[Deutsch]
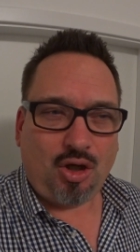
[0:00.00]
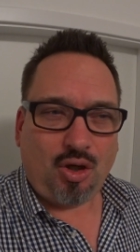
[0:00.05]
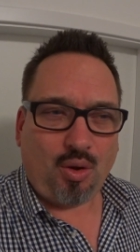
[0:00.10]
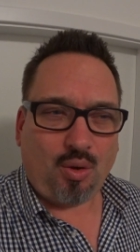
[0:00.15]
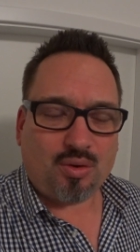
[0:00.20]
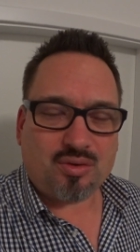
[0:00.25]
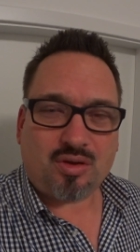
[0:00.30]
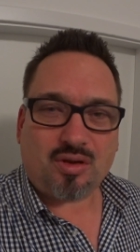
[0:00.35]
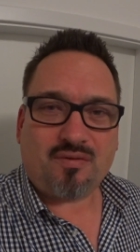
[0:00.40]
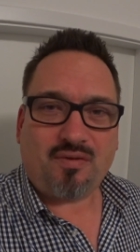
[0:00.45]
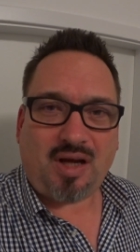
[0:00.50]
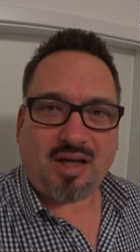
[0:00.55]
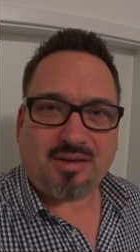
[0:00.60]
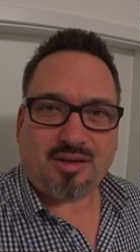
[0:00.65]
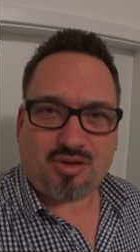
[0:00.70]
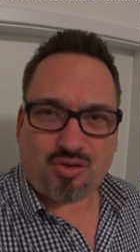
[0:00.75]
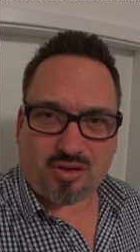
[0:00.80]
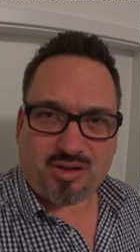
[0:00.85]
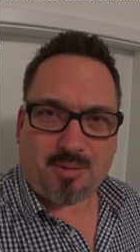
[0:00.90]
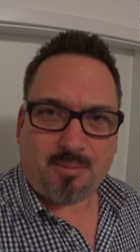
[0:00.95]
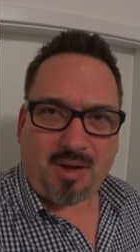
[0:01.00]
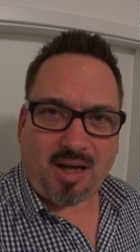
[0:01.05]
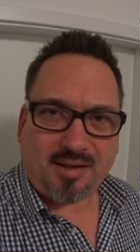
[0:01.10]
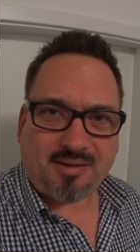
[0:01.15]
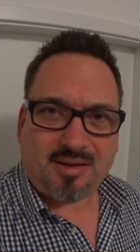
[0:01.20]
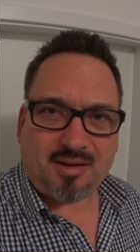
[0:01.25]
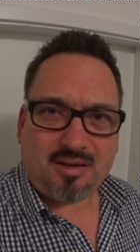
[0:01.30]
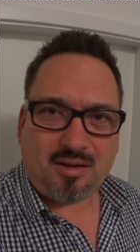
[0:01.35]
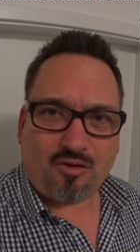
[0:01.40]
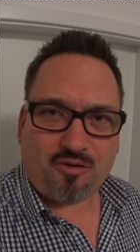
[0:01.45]
und dort wartet schon der
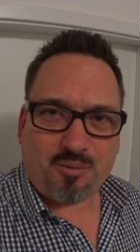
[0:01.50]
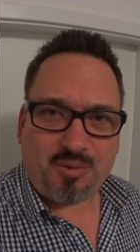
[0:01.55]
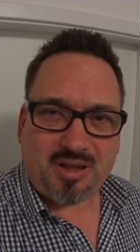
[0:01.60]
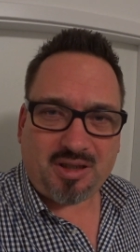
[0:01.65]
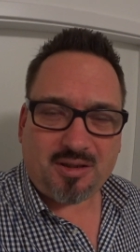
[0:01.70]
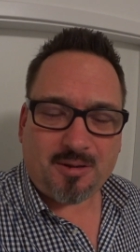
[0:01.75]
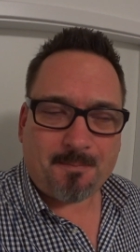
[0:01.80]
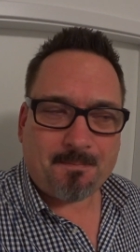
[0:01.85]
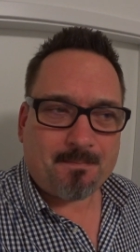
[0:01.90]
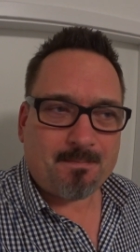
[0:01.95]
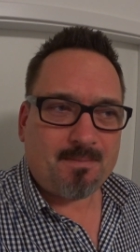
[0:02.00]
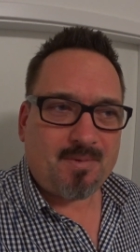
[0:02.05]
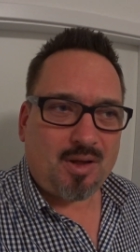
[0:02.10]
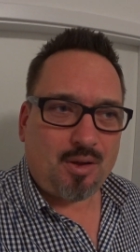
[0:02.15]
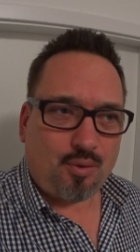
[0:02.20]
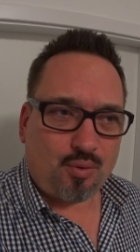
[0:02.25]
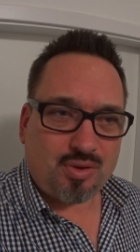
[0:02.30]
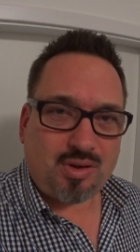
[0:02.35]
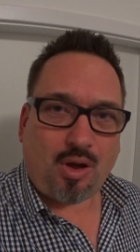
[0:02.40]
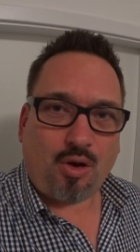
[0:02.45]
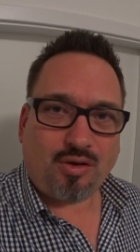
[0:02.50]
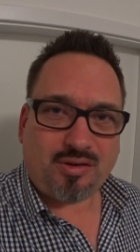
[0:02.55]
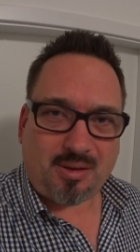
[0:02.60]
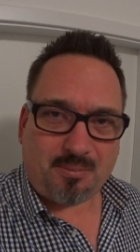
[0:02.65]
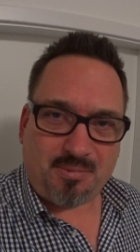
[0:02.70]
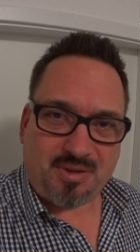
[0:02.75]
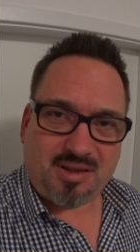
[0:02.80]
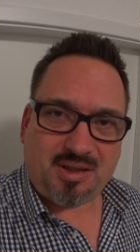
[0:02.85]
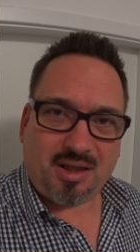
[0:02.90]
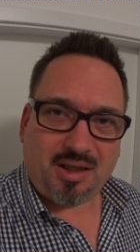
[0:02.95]
Martin auf mich und auch der
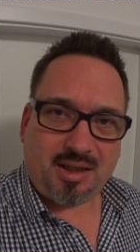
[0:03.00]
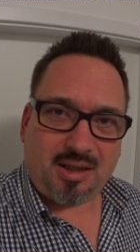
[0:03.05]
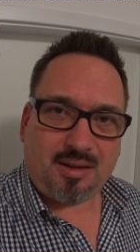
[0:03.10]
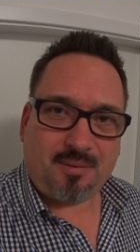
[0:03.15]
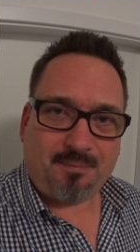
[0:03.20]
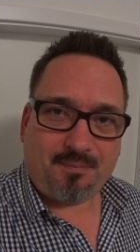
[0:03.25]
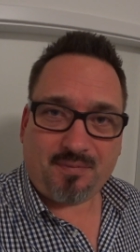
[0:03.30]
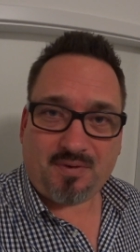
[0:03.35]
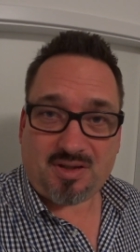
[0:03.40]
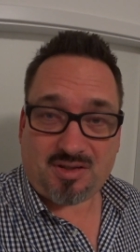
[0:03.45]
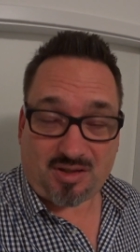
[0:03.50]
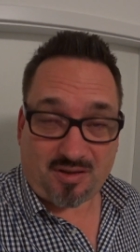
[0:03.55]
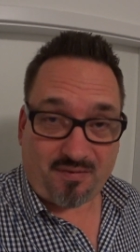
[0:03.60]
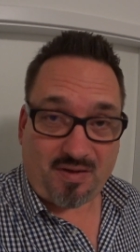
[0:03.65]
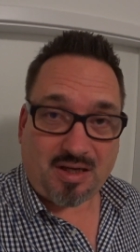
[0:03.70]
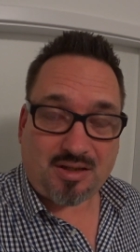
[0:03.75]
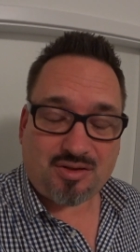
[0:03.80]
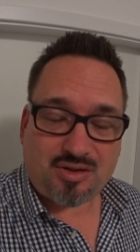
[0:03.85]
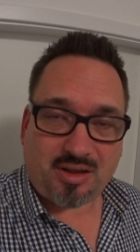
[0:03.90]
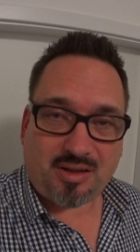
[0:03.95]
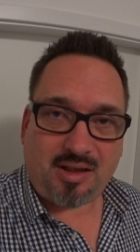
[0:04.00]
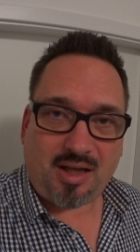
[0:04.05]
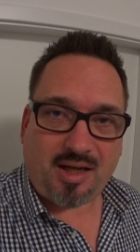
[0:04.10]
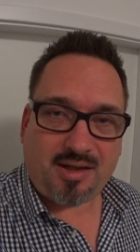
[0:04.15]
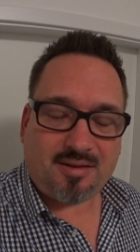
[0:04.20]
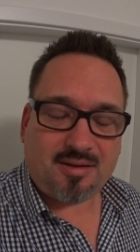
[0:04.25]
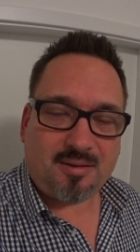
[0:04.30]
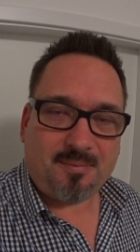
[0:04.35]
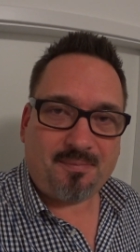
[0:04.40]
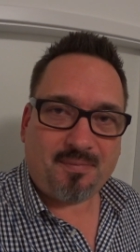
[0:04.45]
Michael, das ist der
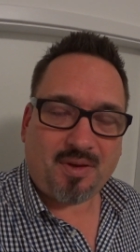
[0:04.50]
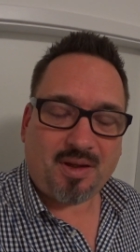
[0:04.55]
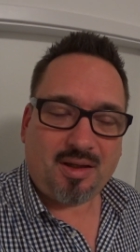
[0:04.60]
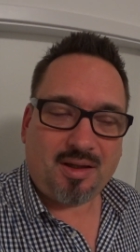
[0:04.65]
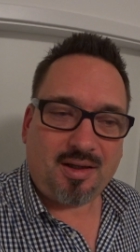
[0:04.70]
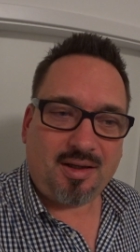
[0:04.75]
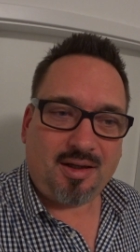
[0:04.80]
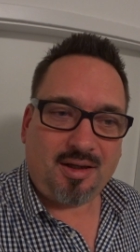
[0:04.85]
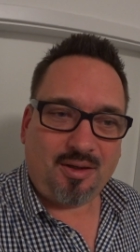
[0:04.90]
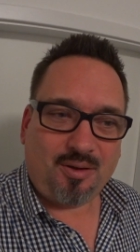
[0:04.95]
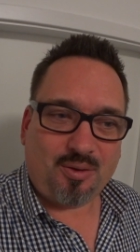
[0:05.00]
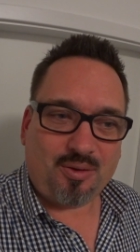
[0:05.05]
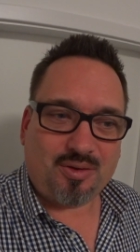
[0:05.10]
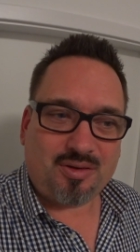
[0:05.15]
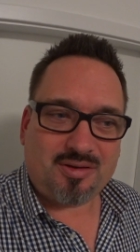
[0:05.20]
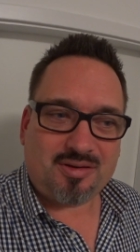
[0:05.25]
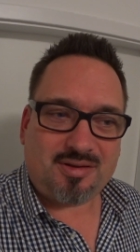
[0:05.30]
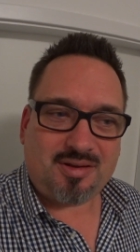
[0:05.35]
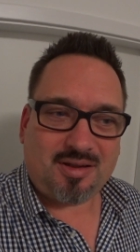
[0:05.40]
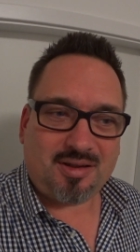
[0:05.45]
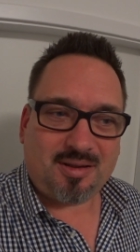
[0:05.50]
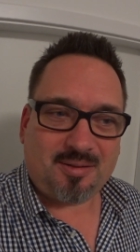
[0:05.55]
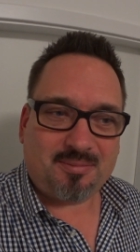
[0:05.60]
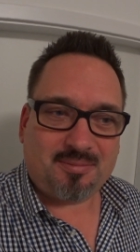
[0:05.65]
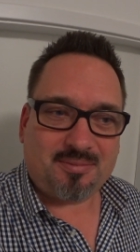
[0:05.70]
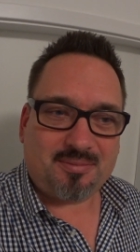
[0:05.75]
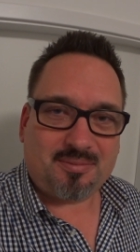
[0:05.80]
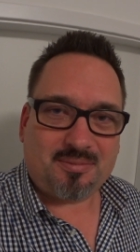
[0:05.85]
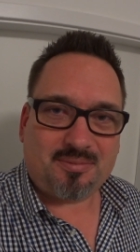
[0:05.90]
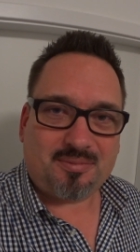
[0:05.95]
Werkstattleiter und
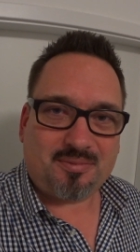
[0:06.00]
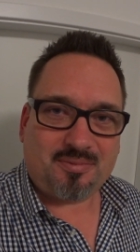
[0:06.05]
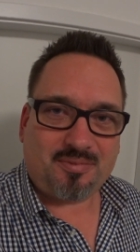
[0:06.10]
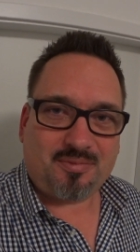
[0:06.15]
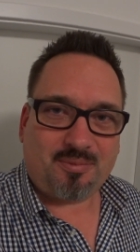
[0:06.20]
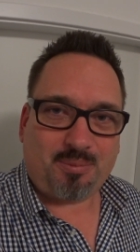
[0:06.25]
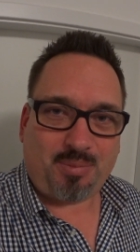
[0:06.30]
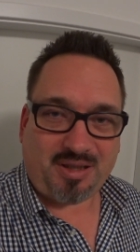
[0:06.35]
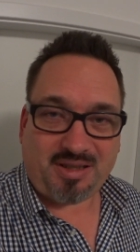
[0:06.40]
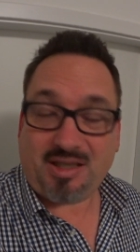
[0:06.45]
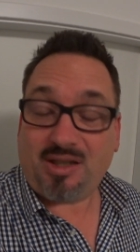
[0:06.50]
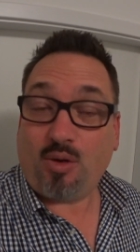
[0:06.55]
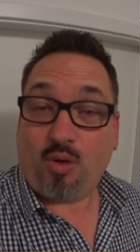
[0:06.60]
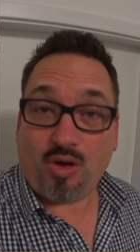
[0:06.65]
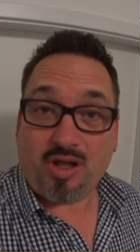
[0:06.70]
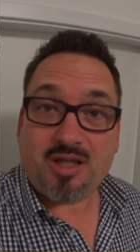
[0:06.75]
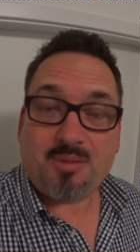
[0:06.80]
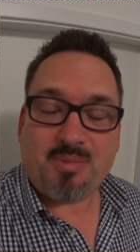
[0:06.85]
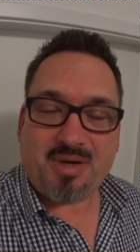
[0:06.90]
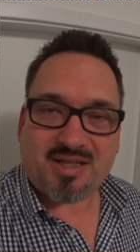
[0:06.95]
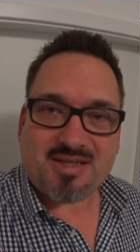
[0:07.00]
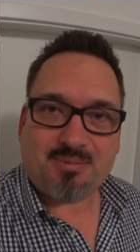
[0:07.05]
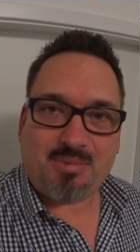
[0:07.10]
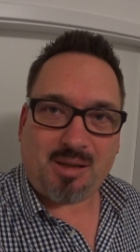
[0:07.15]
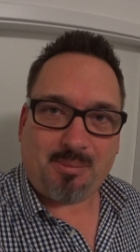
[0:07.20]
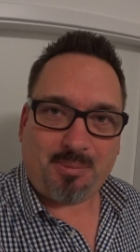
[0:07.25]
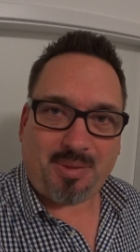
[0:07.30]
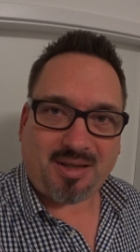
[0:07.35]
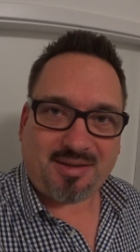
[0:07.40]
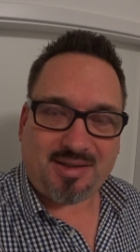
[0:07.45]
ähm, bei denen hole ich mir jetzt mal
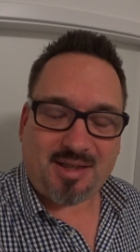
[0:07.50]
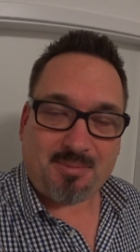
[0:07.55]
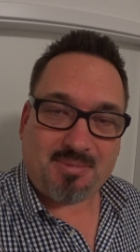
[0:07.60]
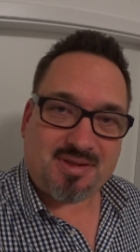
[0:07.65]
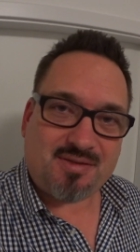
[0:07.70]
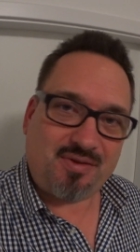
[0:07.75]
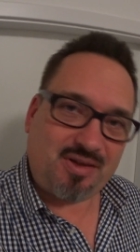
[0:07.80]
ein paar Tipps.